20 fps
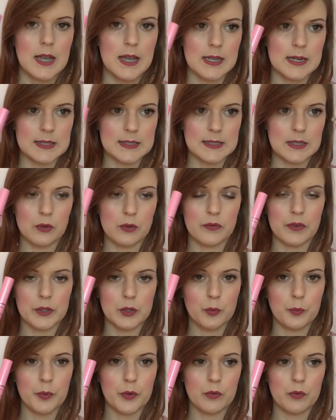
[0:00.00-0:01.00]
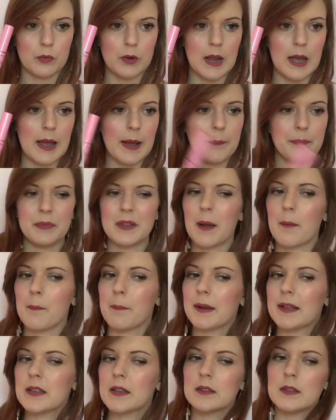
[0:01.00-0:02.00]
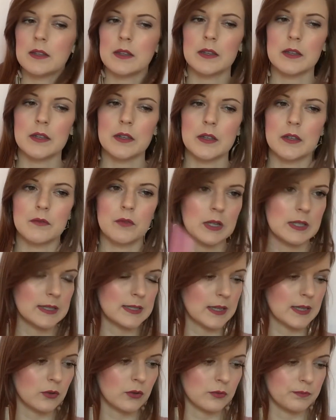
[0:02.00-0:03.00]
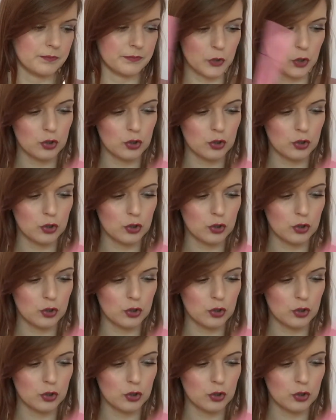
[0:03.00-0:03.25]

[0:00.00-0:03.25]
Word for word: era stato fatto per una campagna di violenza mm,